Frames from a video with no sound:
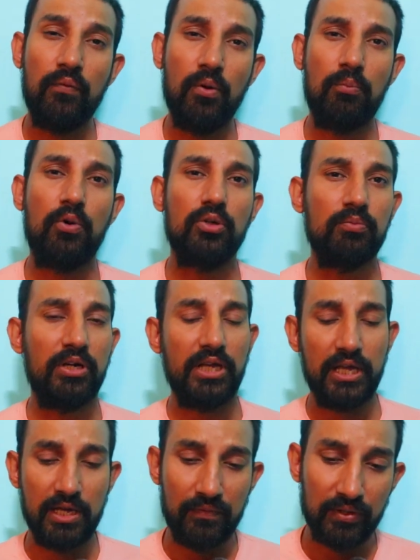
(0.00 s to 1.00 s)
वो बहुत
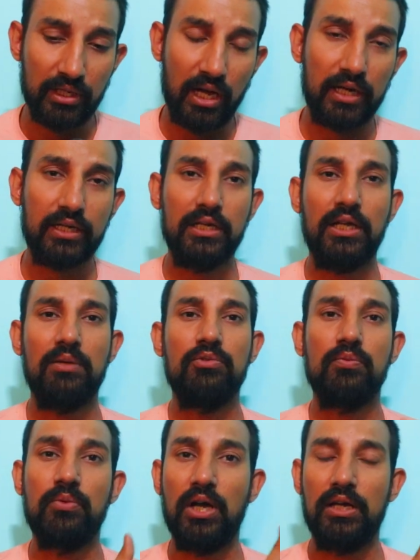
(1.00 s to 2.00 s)
बढ़िया है या फिर कार के टाइम
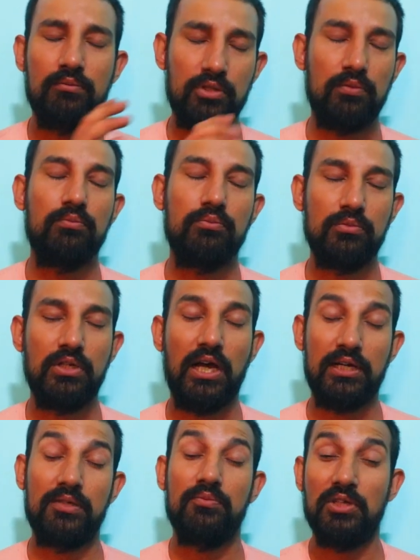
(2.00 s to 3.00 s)
जब कार मतलब
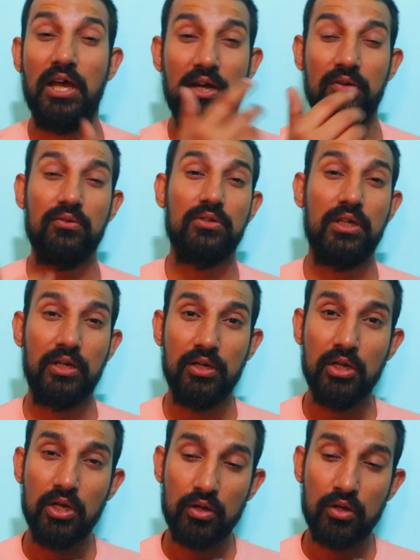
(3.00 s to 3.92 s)
कार जब चला रहे होते हैं